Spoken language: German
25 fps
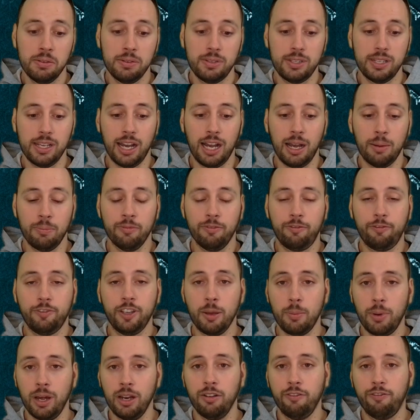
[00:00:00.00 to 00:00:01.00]
Sie haben
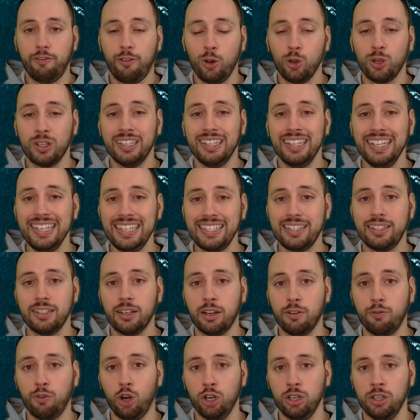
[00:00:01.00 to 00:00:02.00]
viermal in Folge nicht
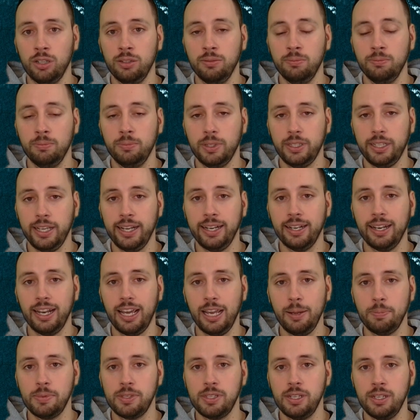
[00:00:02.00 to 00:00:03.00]
gewonnen gegen
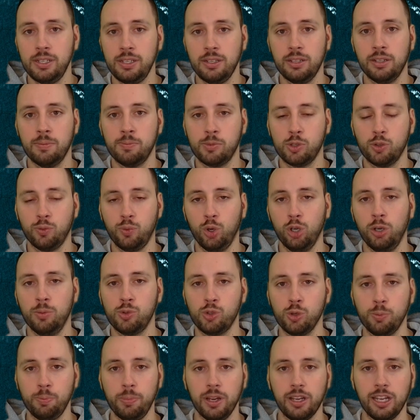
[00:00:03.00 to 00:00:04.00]
Leipzig, ähm, sowohl im
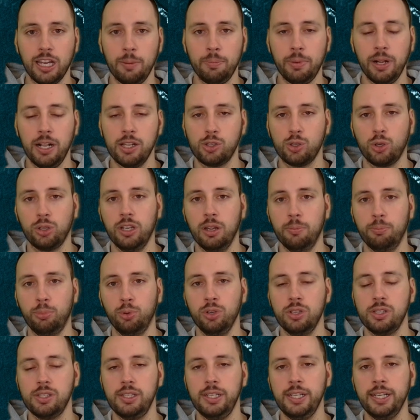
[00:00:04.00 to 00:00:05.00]
Supercup als auch in der
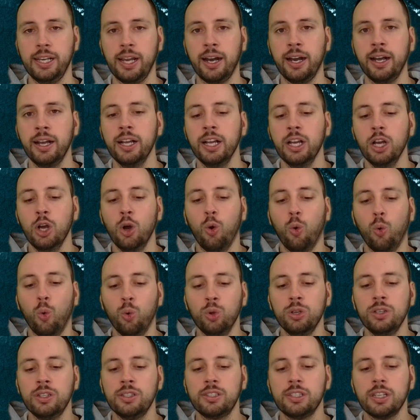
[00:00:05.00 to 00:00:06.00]
Bundesliga.
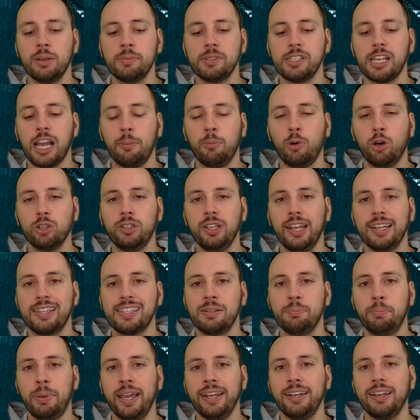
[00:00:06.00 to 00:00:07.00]
Und ähm, sie haben auch die
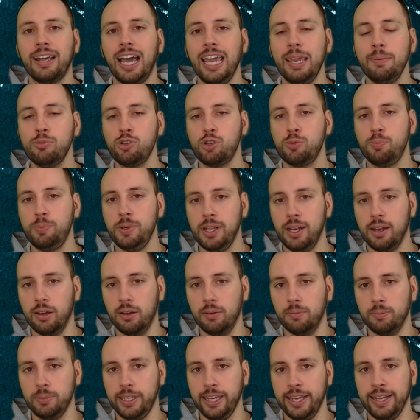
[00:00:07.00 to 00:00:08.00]
letzten beiden
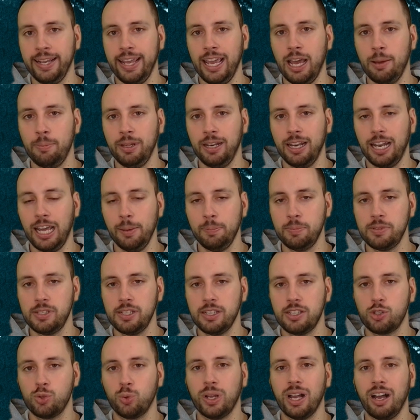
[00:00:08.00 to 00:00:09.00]
Heimspiele gegen RB
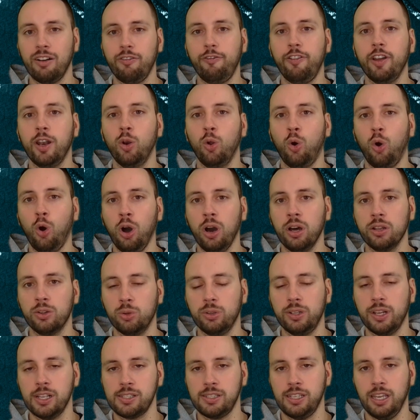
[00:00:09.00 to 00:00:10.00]
Leipzig sogar verloren
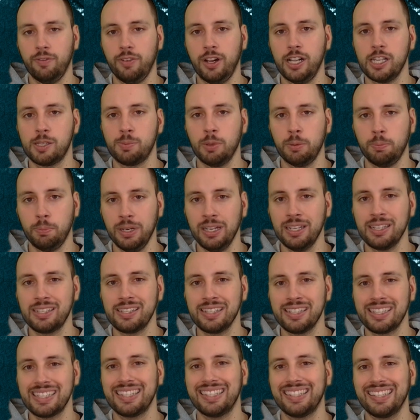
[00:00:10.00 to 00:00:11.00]
und das jeweils mit
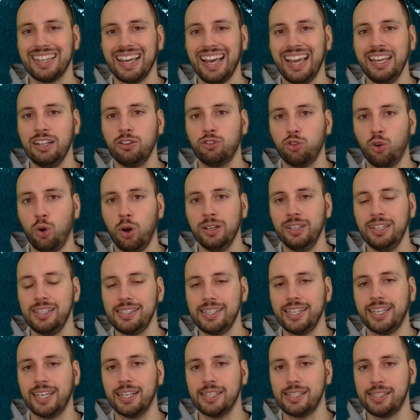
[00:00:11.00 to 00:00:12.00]
mindestens drei Toren, die
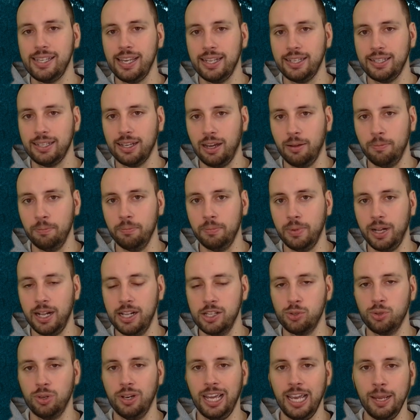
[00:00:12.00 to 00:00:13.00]
sie kassiert haben.
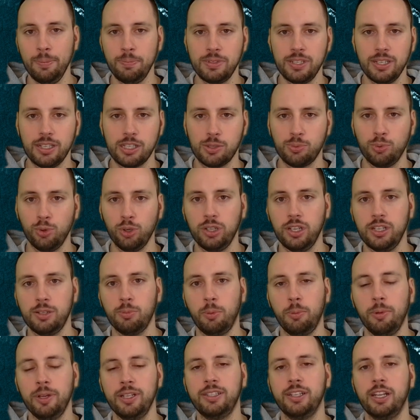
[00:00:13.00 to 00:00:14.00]
Also Leipzig ist wirklich
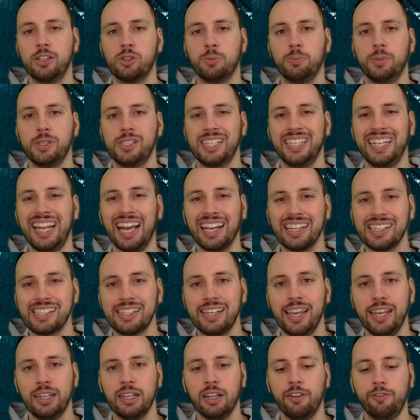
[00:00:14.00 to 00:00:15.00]
momentan so ein bisschen
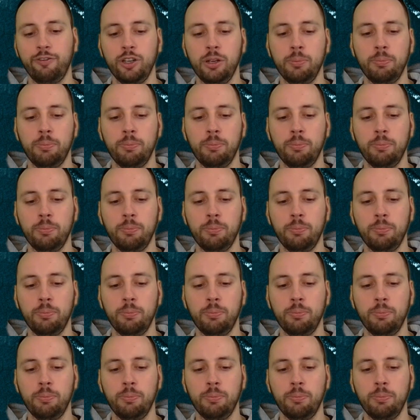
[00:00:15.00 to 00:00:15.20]
Angstgegner für die